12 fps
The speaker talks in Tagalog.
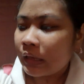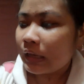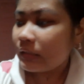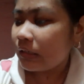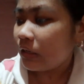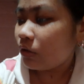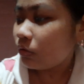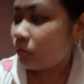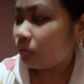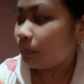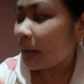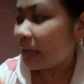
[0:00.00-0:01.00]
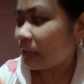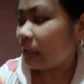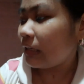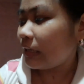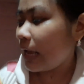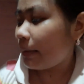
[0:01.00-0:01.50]
Kasi yung bag
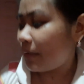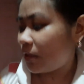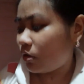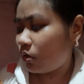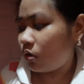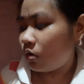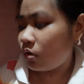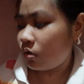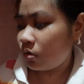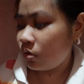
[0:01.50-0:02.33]
na nagamit ko,